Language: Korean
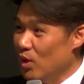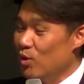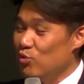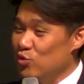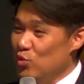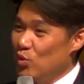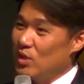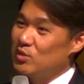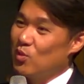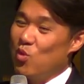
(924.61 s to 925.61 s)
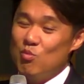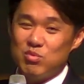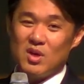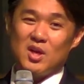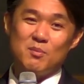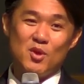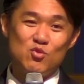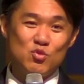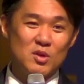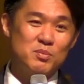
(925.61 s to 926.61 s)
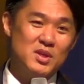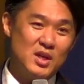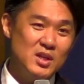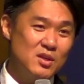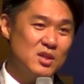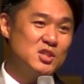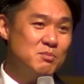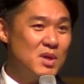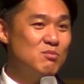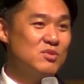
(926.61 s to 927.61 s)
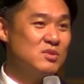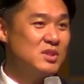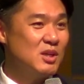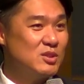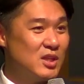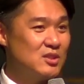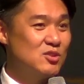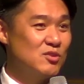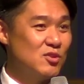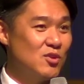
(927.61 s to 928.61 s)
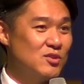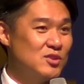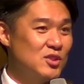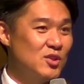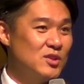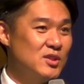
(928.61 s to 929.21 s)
뉴욕에서 공부하려면 유학비가 1년에 10만 불은 든다고 제가 들었었거든요.